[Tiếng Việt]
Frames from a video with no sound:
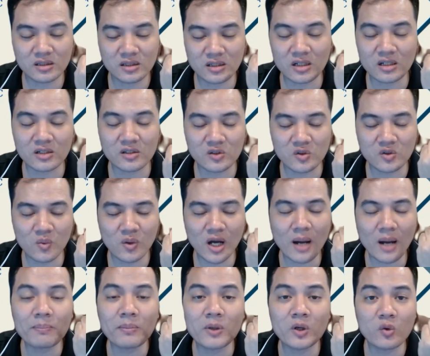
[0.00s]
sử dụng
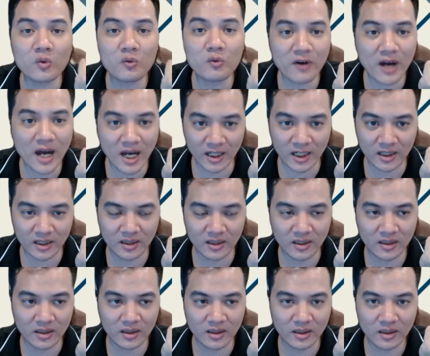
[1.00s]
các profile
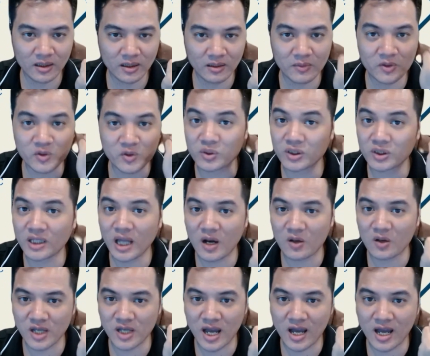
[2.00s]
mà chúng ta
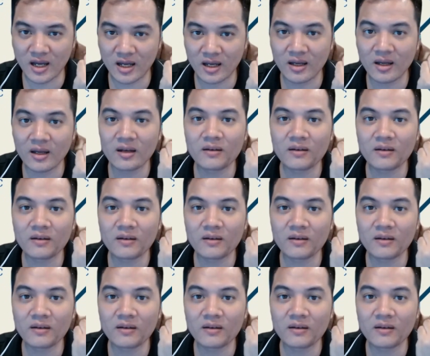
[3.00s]
tạo ra